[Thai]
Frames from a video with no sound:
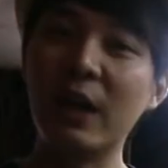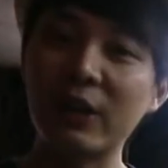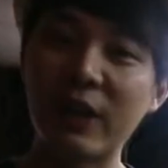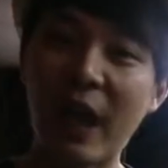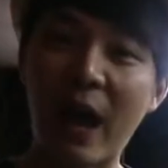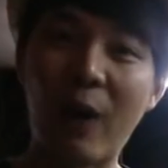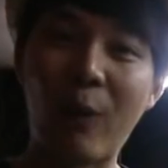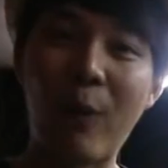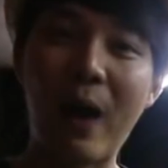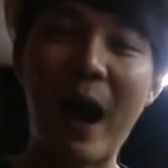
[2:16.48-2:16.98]

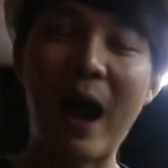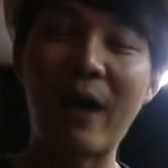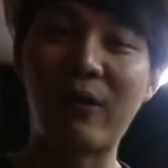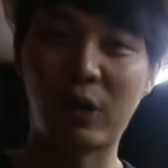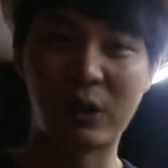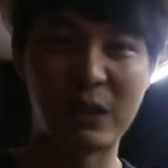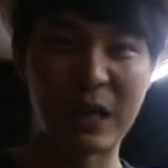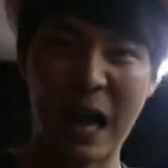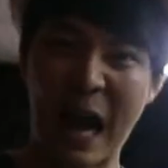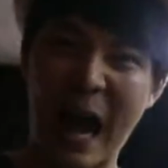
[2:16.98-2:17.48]
แต่ว่า
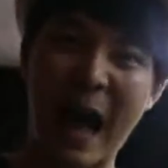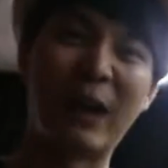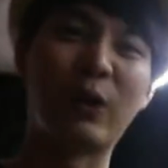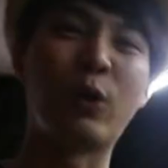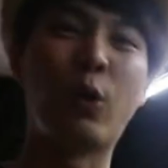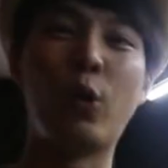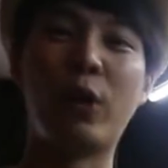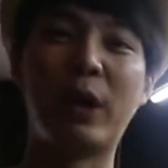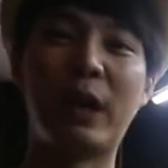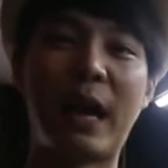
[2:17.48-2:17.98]
เราจะขาด
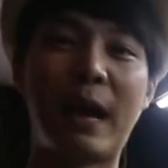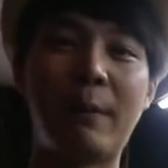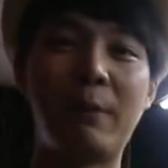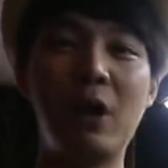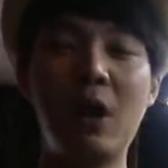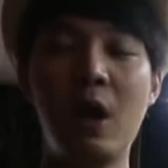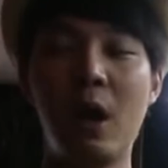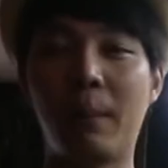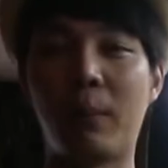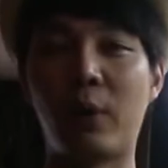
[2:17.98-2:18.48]
ทุนครับ
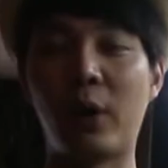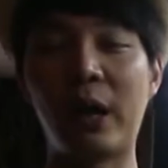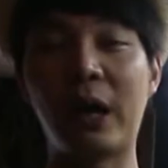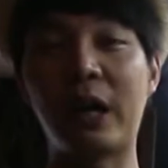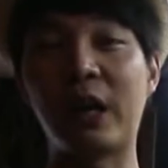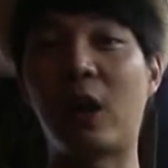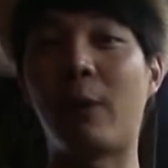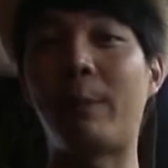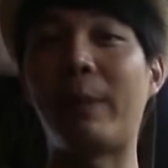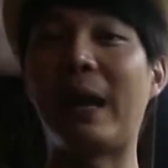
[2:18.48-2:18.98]
เพราะถ้า
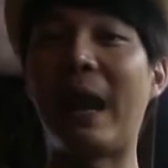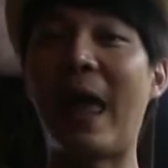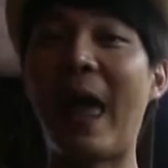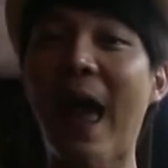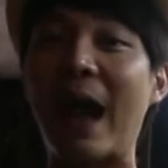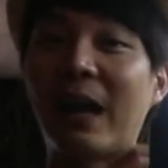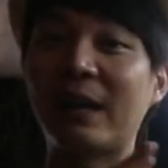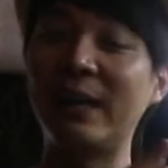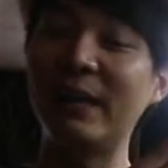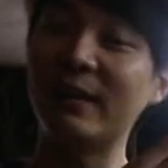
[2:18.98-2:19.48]
เกิดเราไปแล
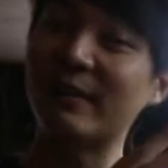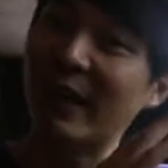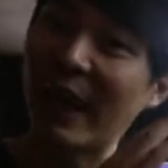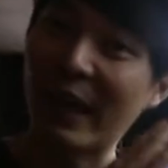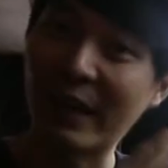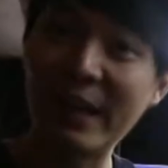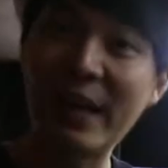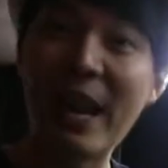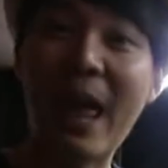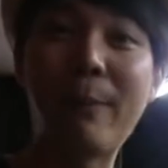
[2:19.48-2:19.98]
กที่สถา
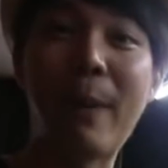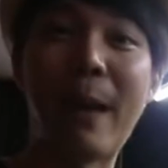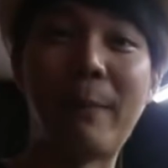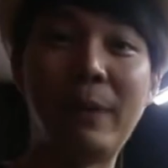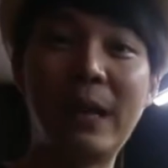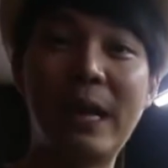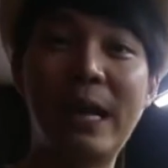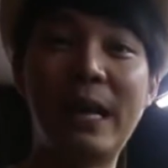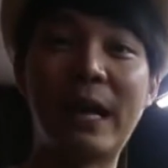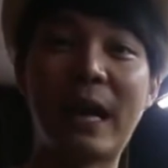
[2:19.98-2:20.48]
นที่แลกแบบ
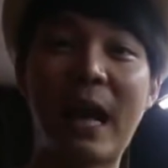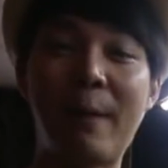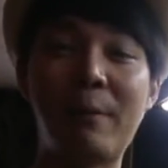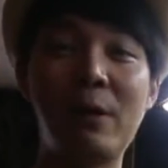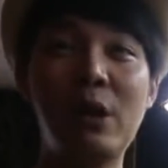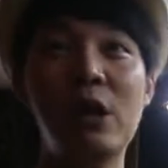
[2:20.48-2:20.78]
นี้นะครับ